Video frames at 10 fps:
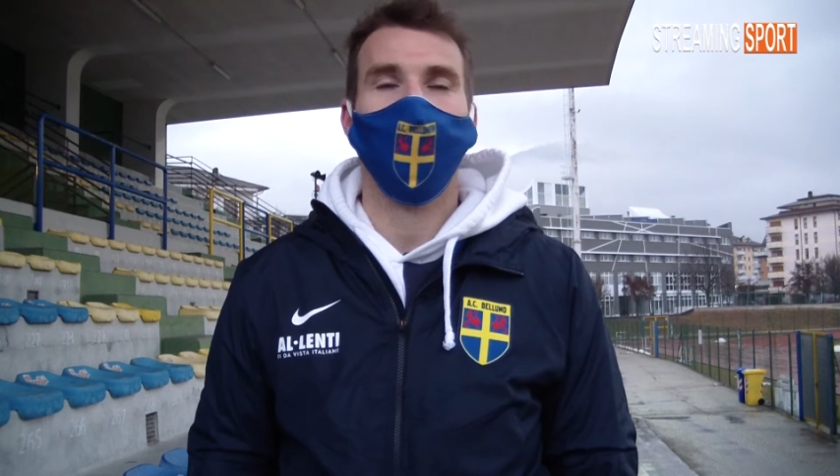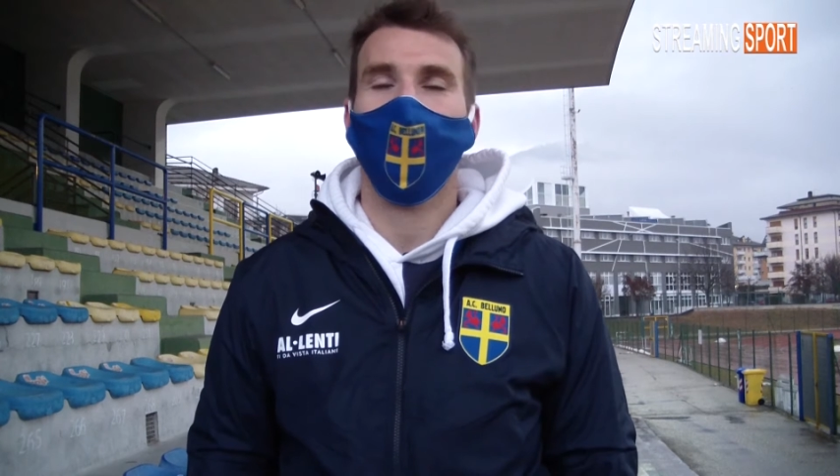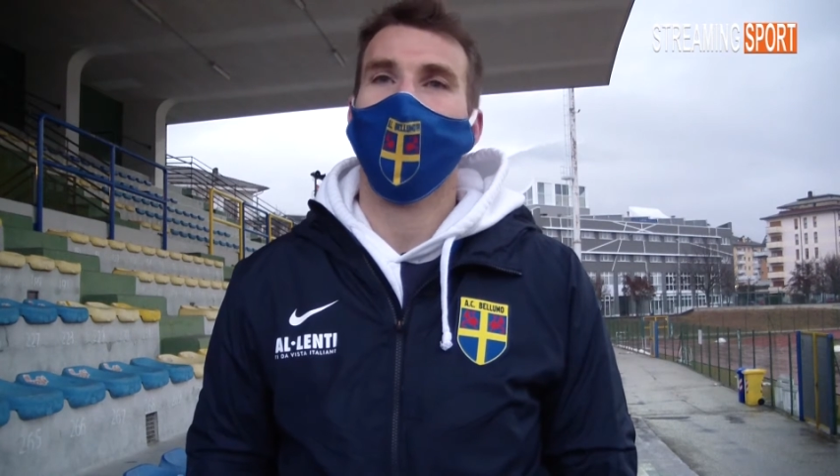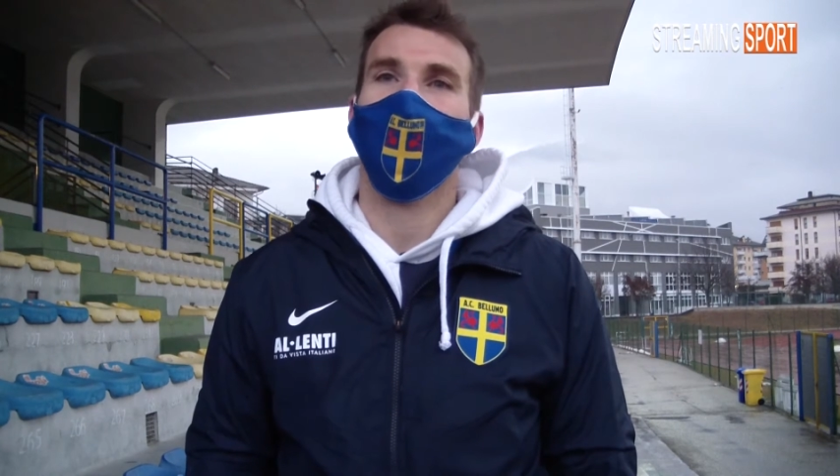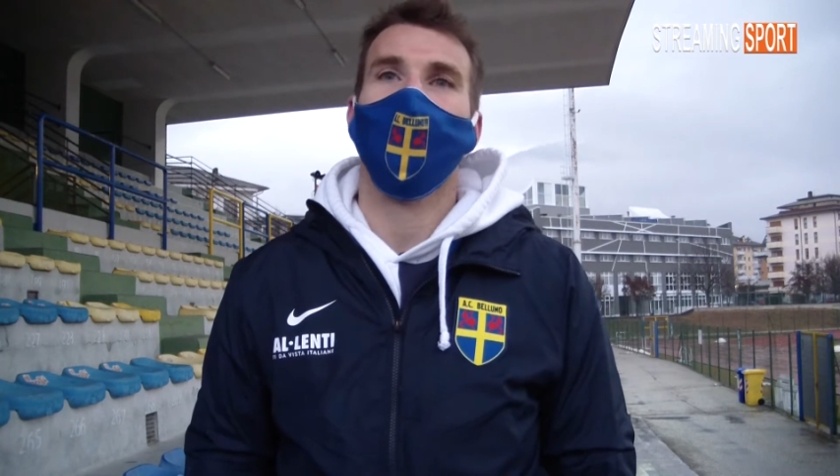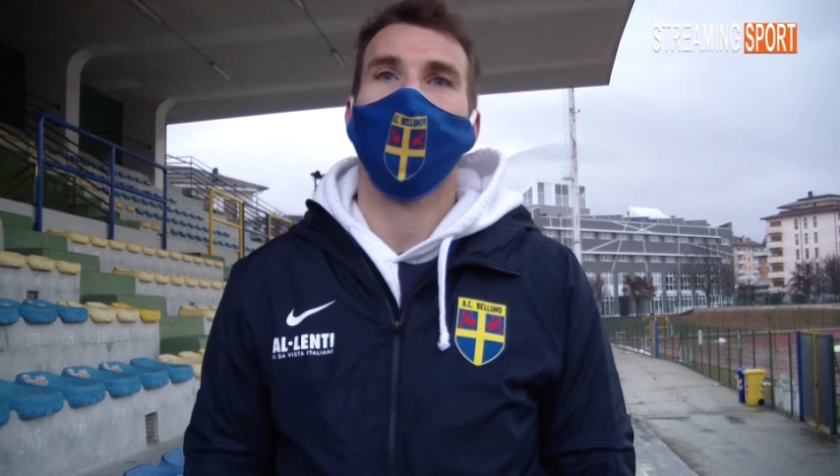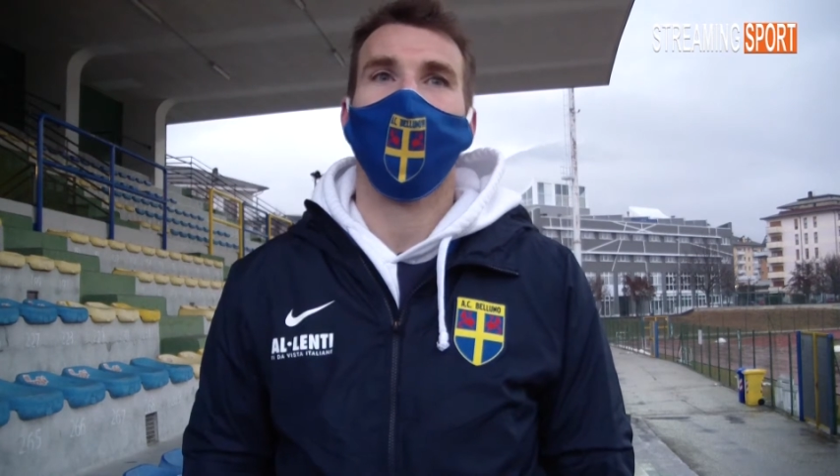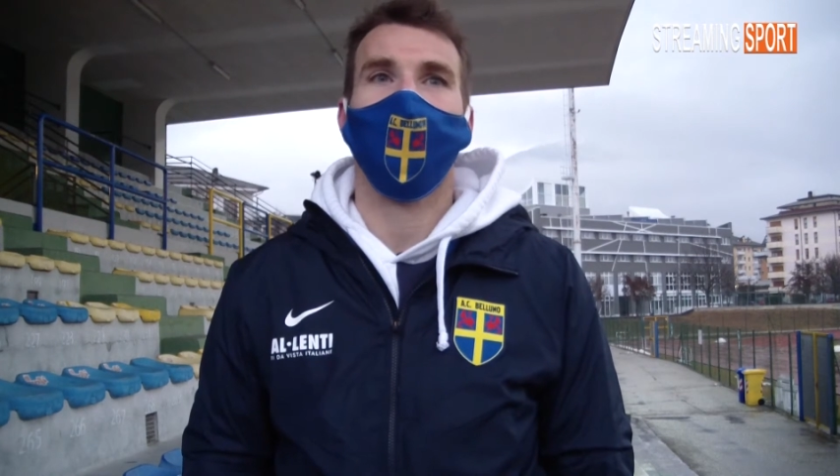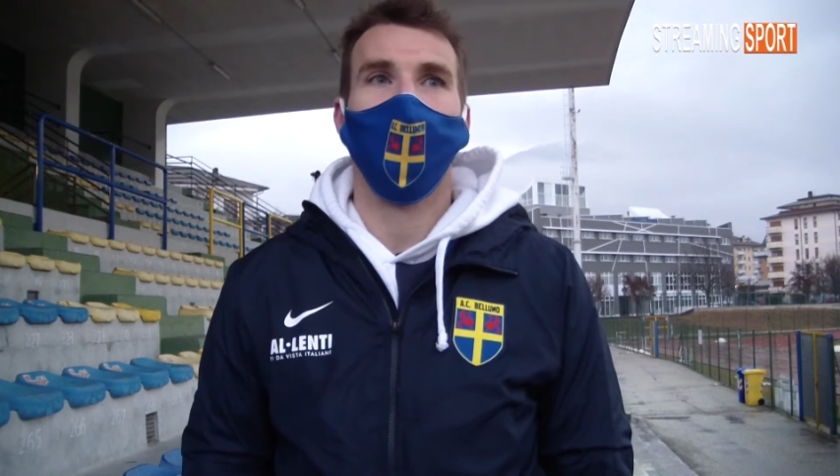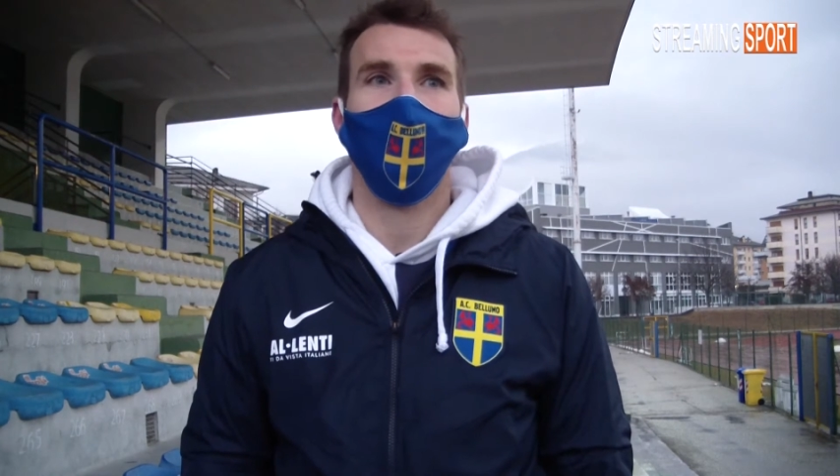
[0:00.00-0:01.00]
prestazioni che
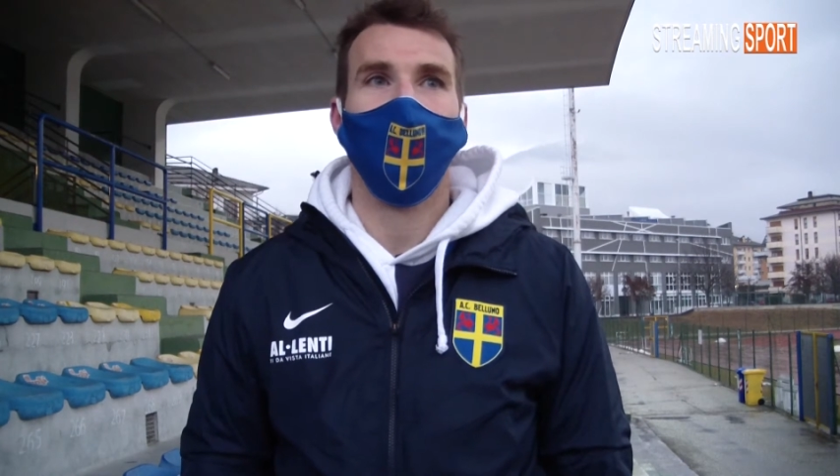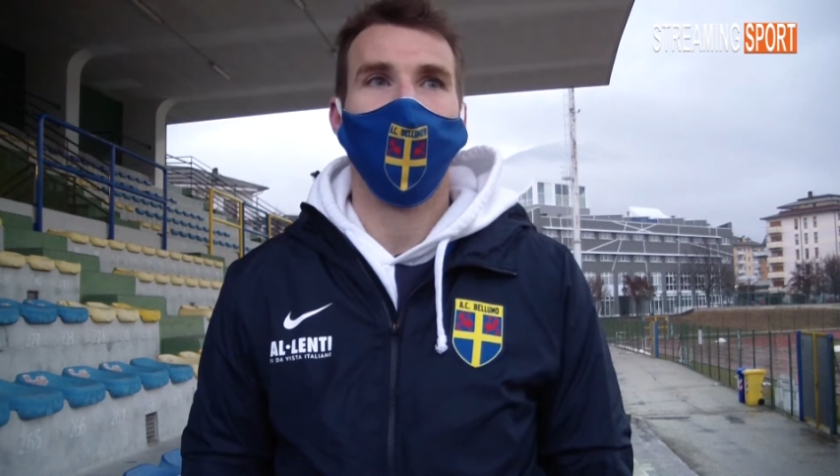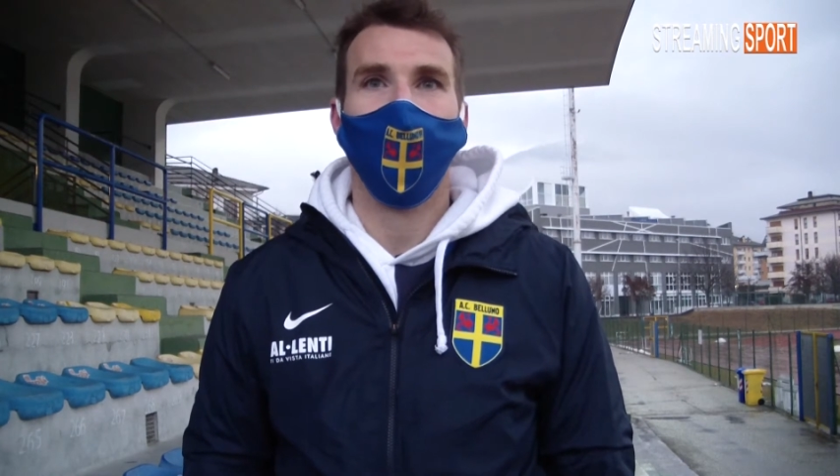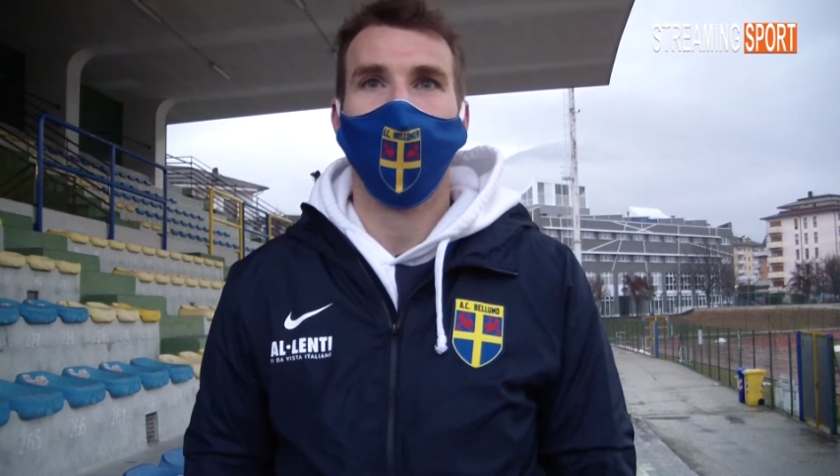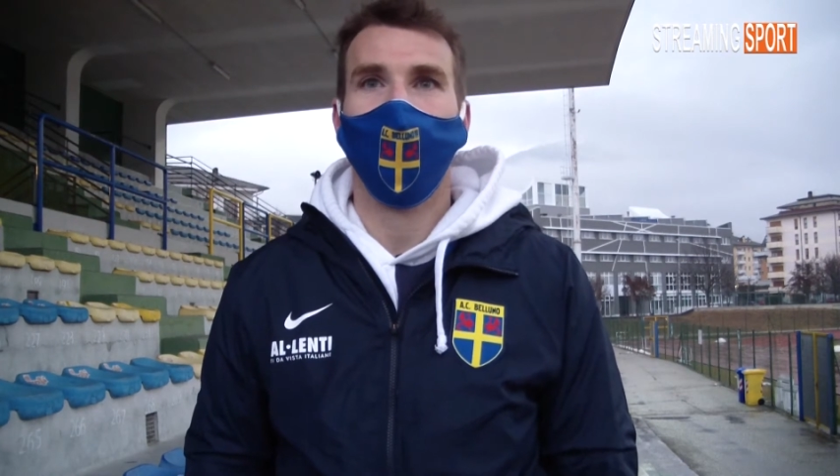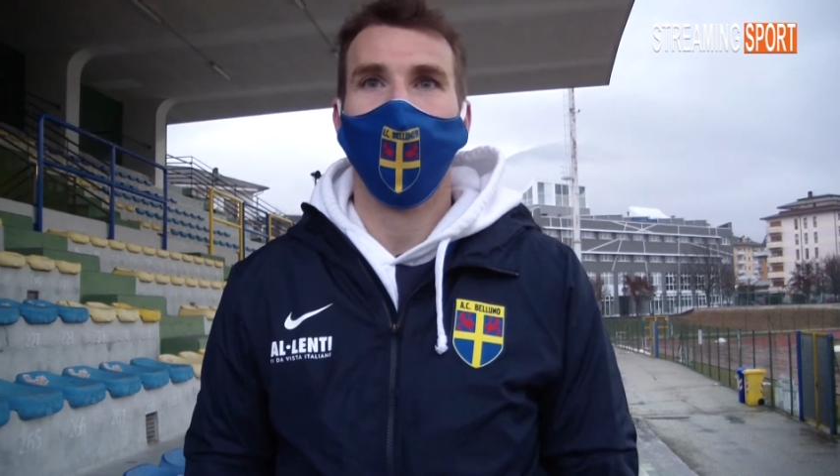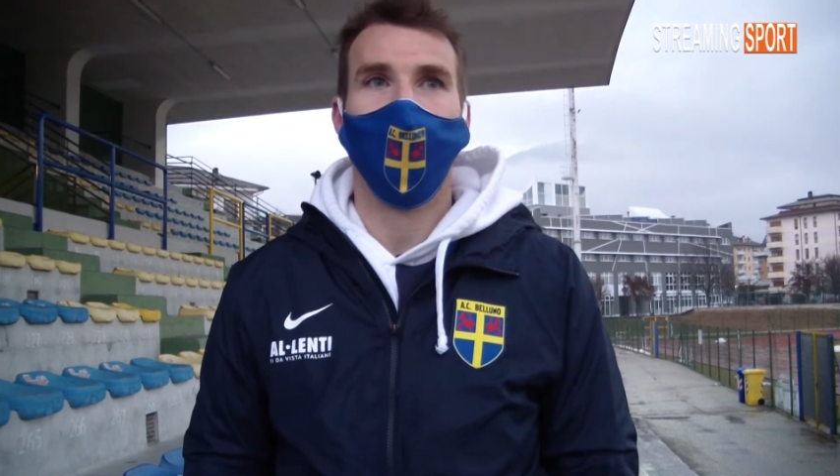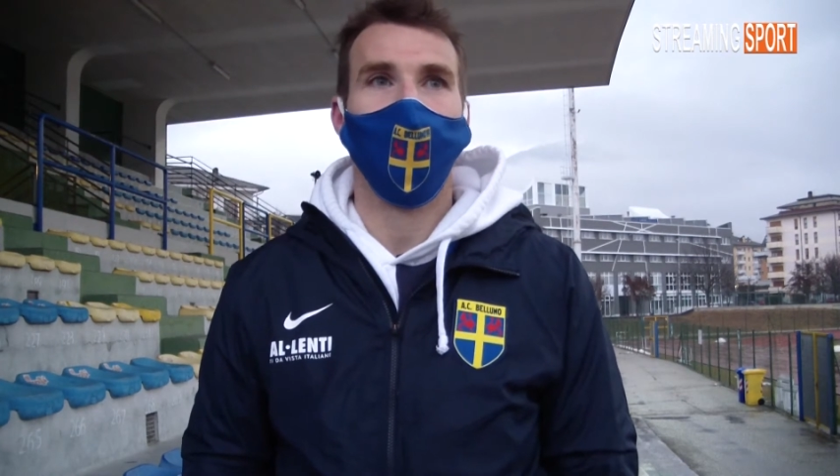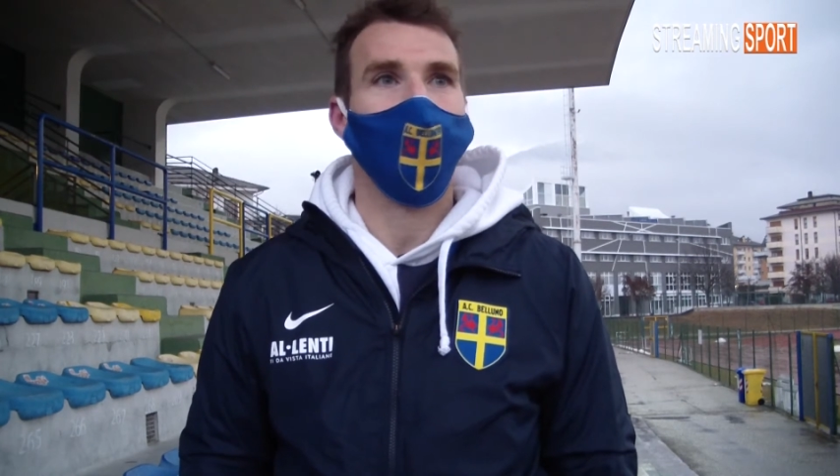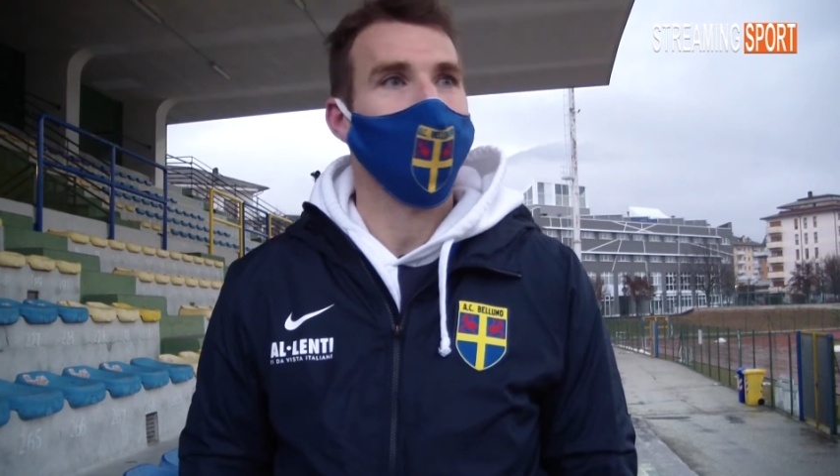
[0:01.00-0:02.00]
sta facendo
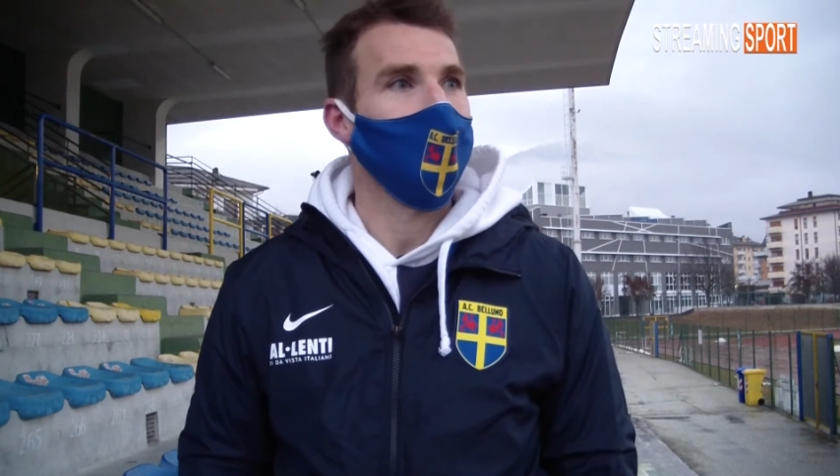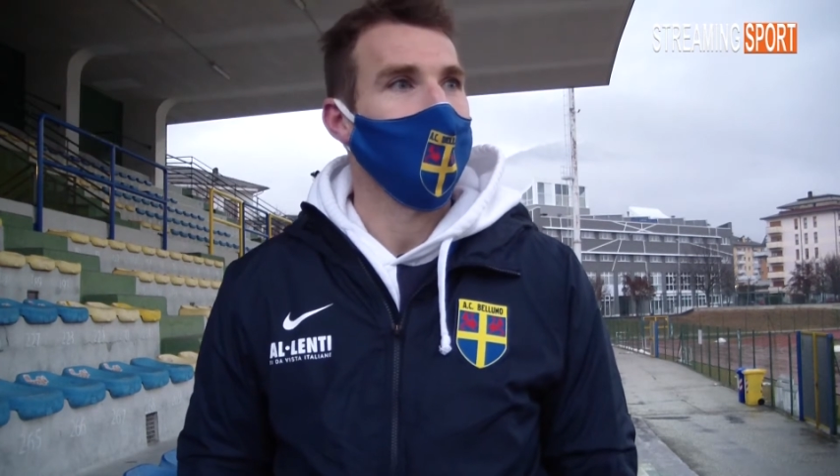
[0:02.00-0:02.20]
sono